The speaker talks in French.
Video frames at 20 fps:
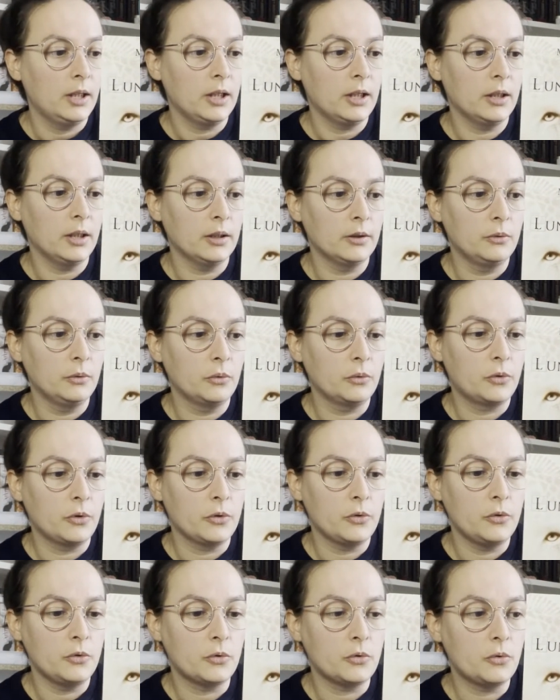donc
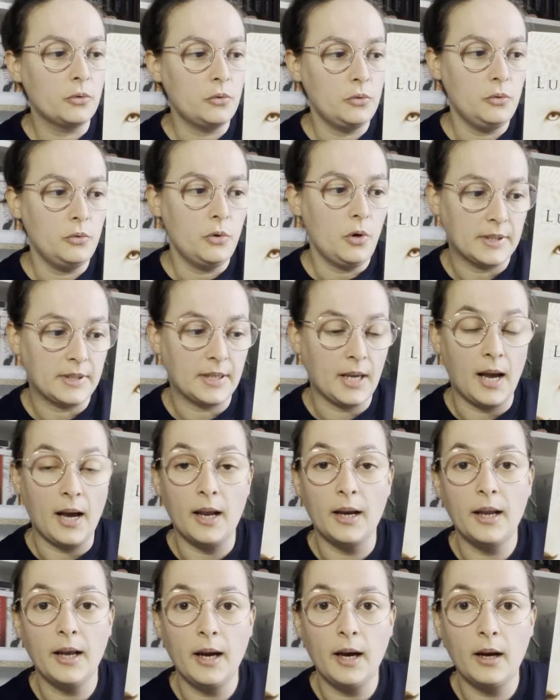du coup, ça
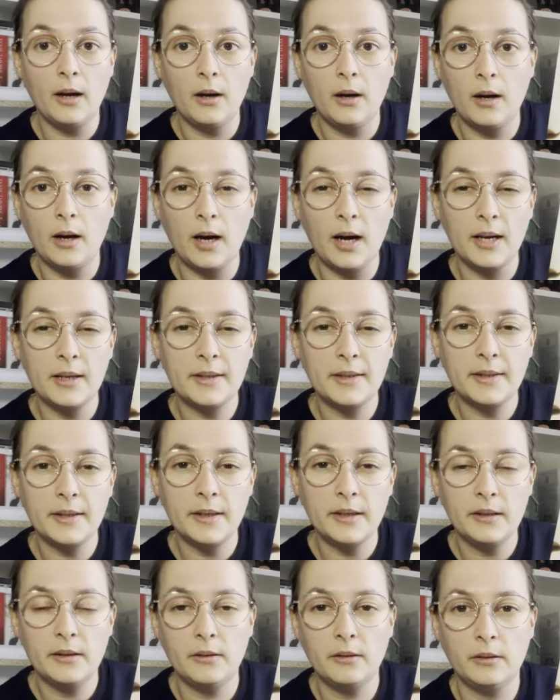a l'air
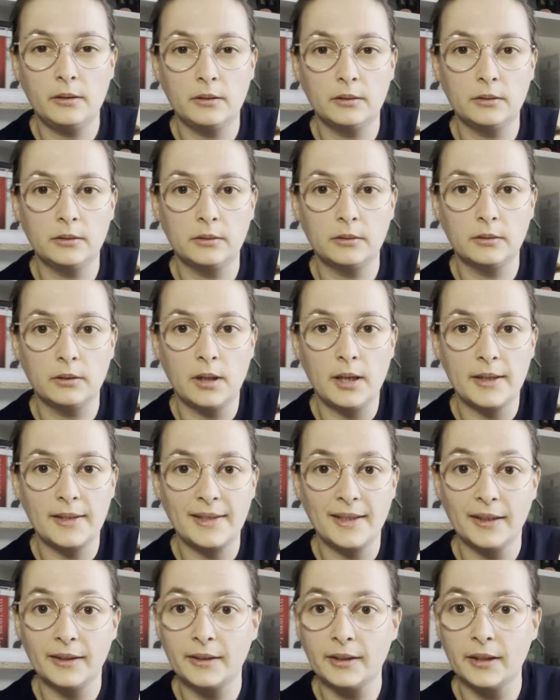assez,
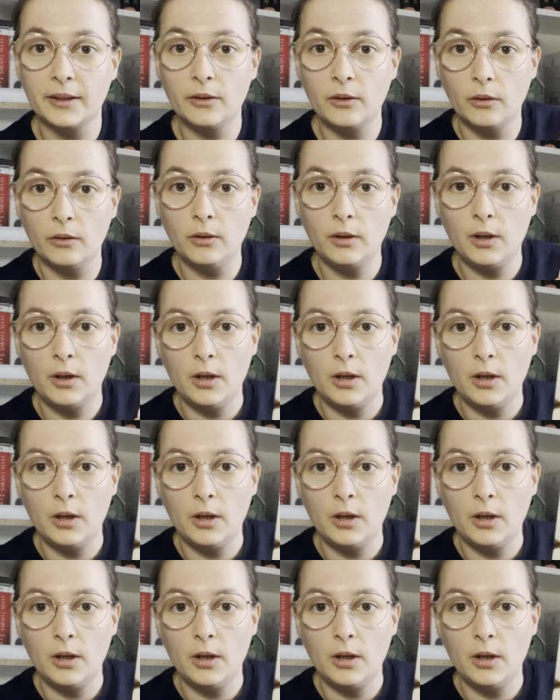assez intrigant.